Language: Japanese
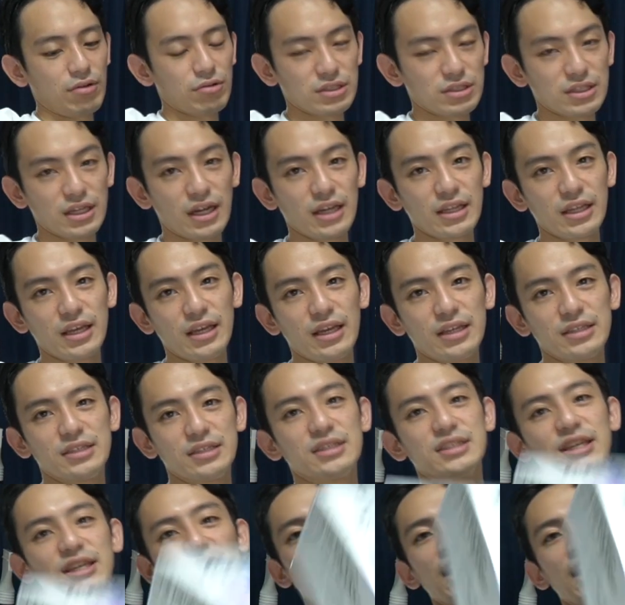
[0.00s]
こちらで
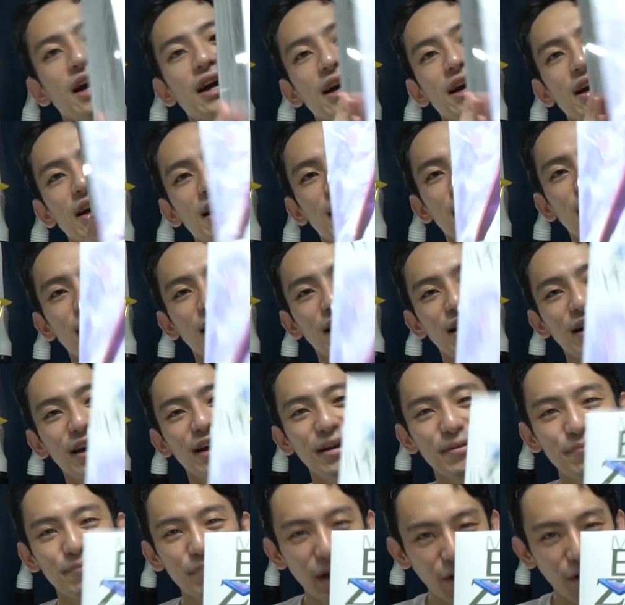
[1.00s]
す。
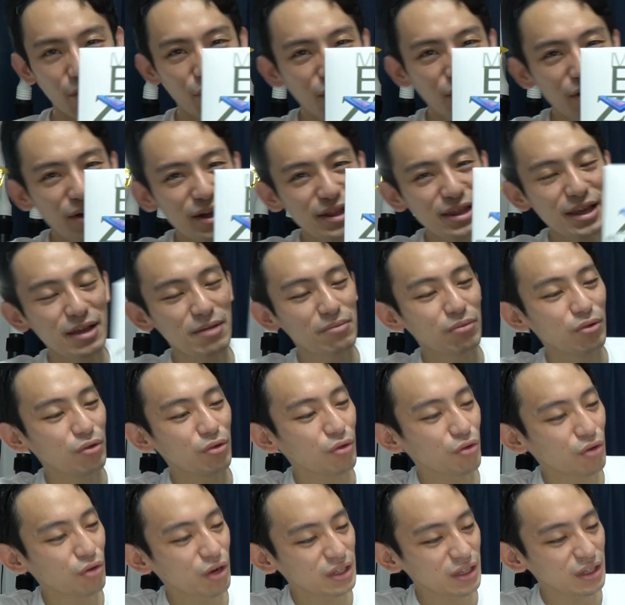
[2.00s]
じゃーん。まあこれはね、もう
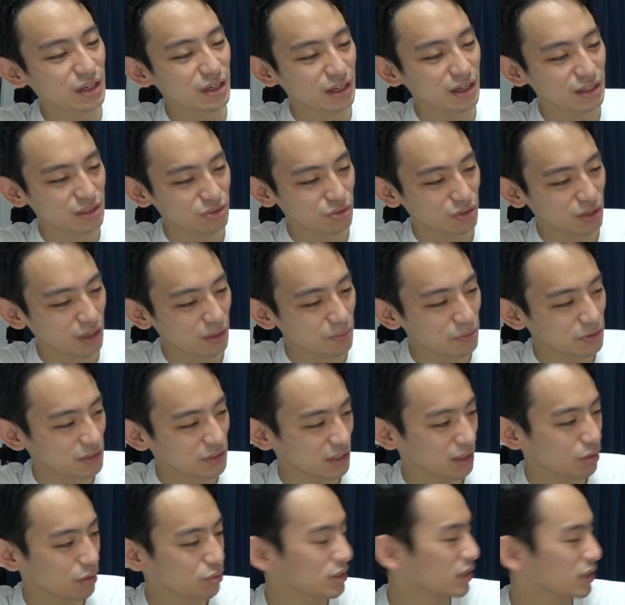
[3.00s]
心当たりあるというか、もう
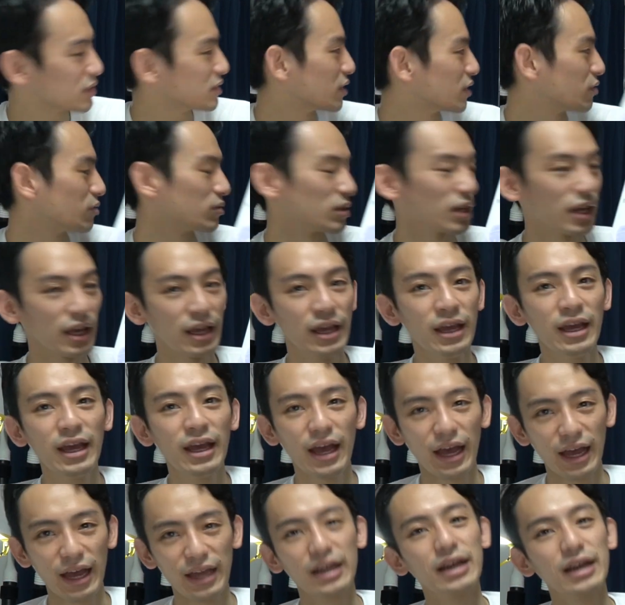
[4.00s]
絶対欲しかったので、
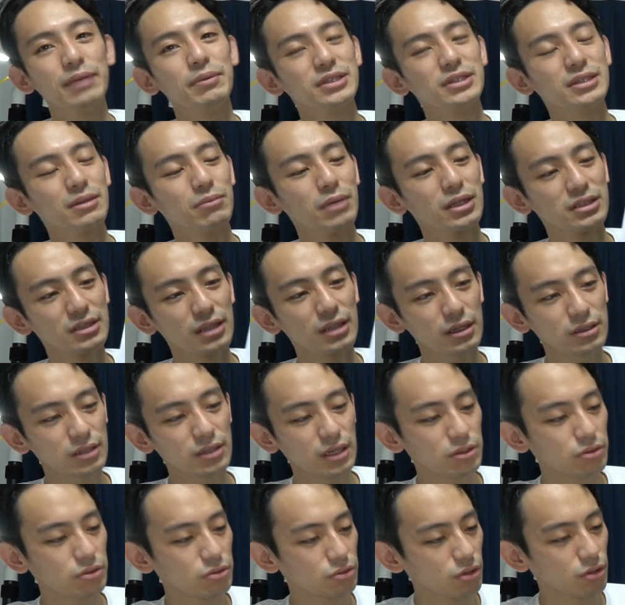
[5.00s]
はい、買いました。
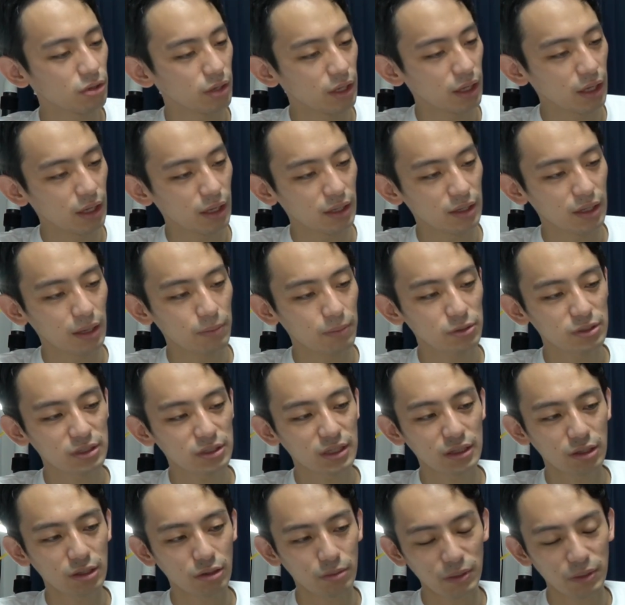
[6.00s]
マスターグレードの、えー、
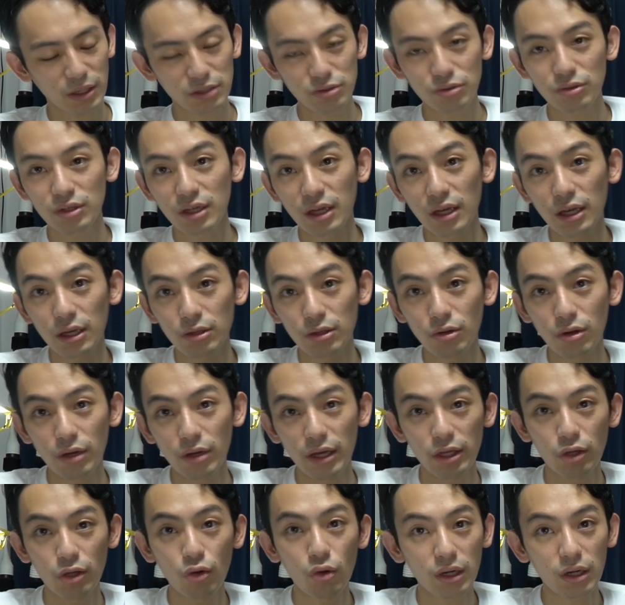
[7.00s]
ダブルデータのバージョン系の、
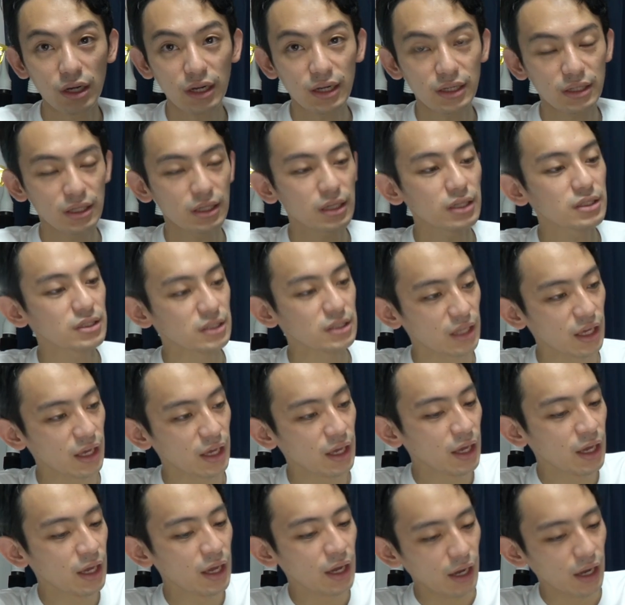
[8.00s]
えー、強化型です
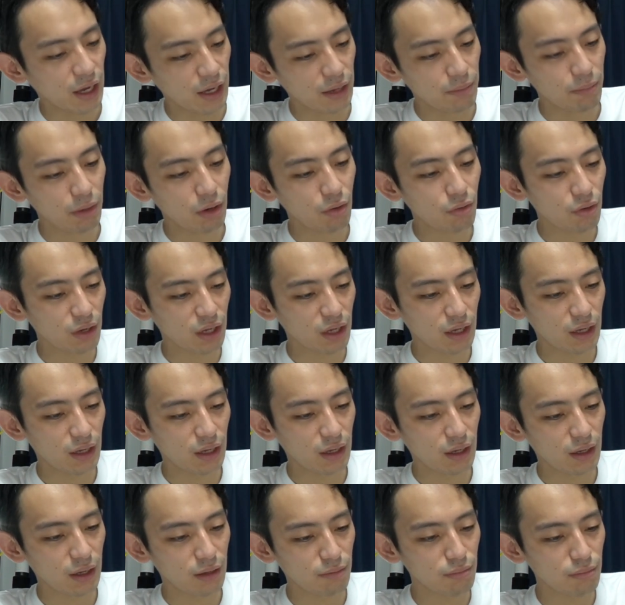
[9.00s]
ね。はい、まあこ
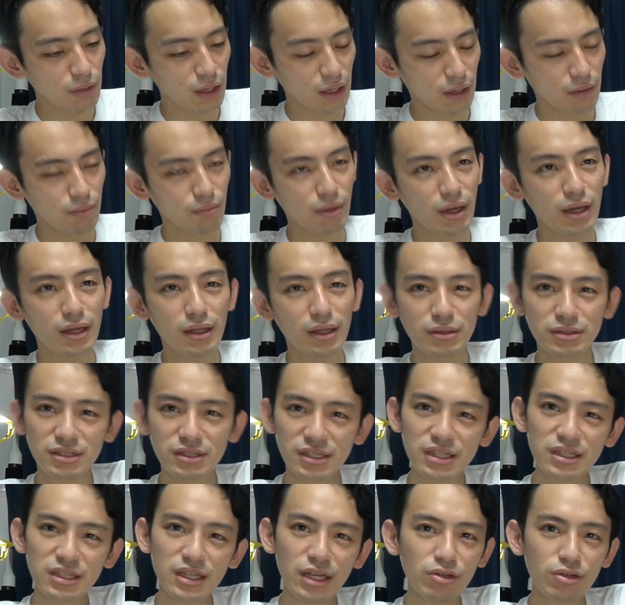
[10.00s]
れ、まあ、まあ、
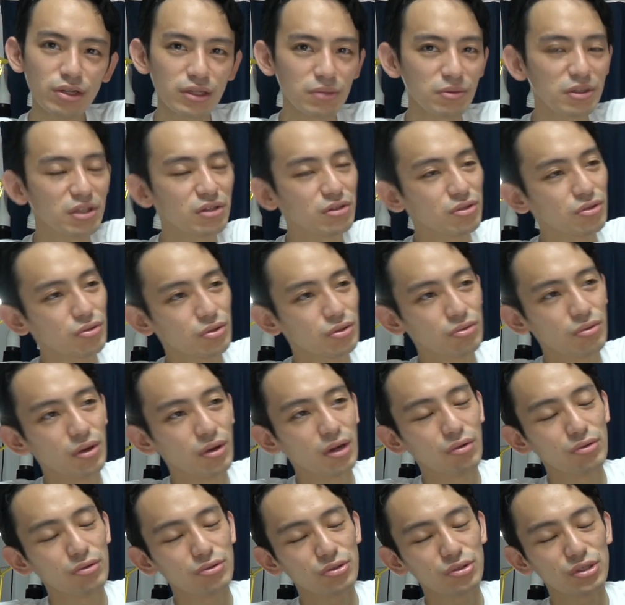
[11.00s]
ツイッターとかで見てる人
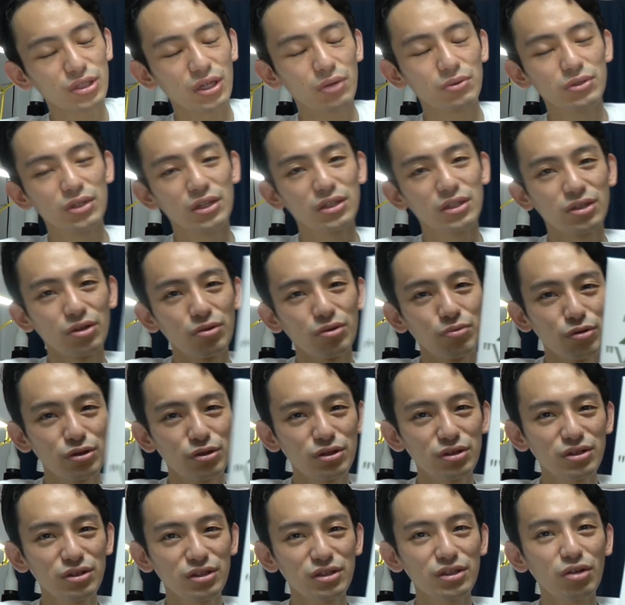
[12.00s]
はご存知かもしれないですけど、
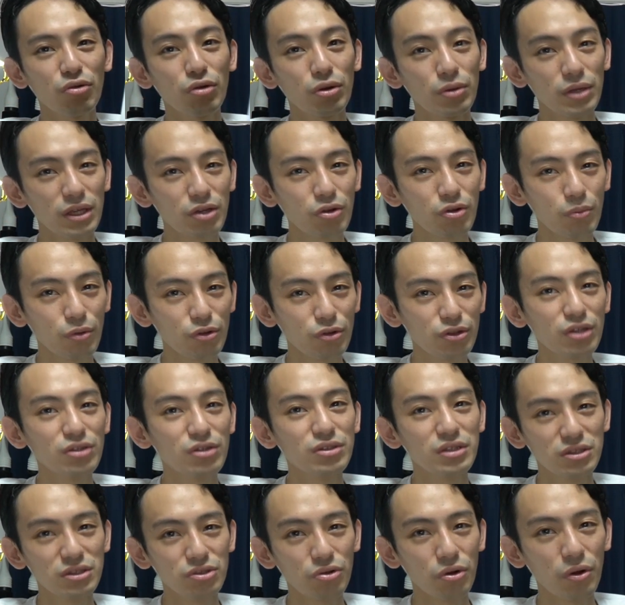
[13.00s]
僕実はこれいっこ持って
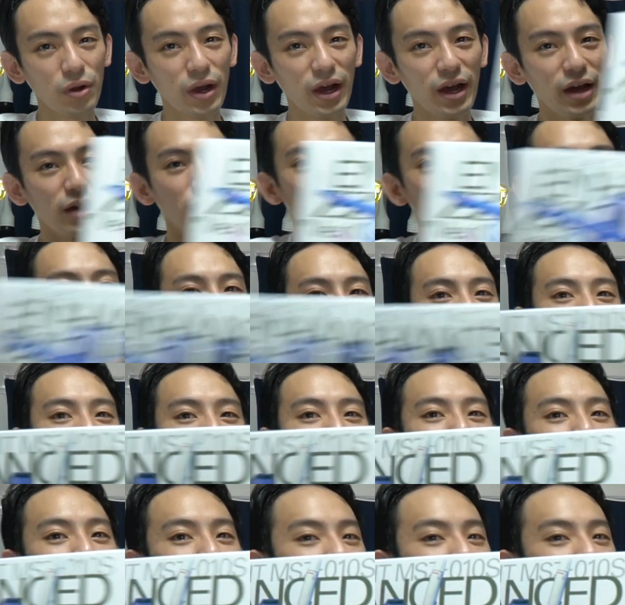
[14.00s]
るんですよ。はい、後ろの方